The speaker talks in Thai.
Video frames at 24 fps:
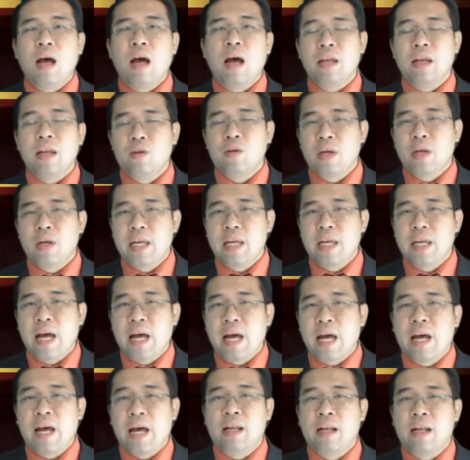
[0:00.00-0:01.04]
อยุธ
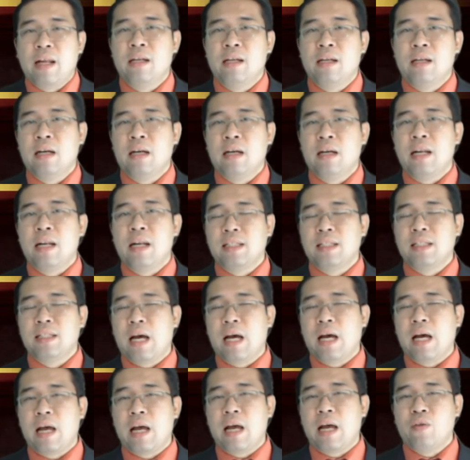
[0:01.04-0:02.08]
ยาหรืออาณา
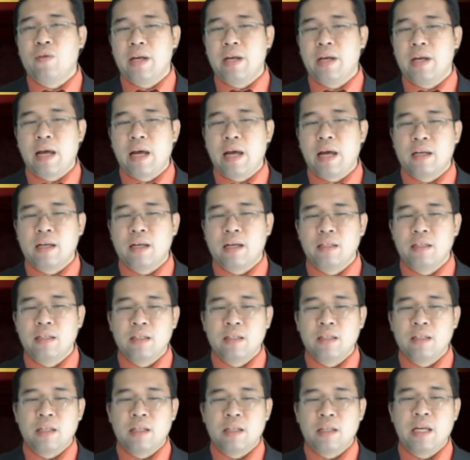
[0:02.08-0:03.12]
จักรอยุธยาขึ้
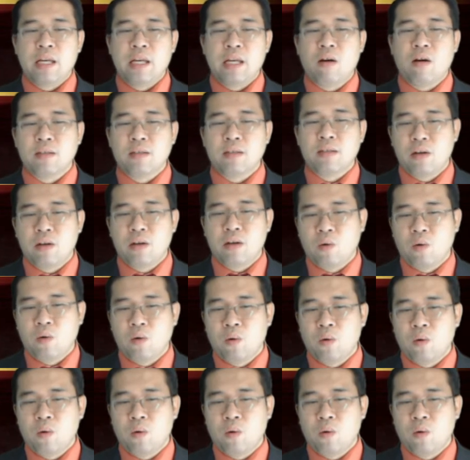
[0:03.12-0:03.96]
นที่หนองสน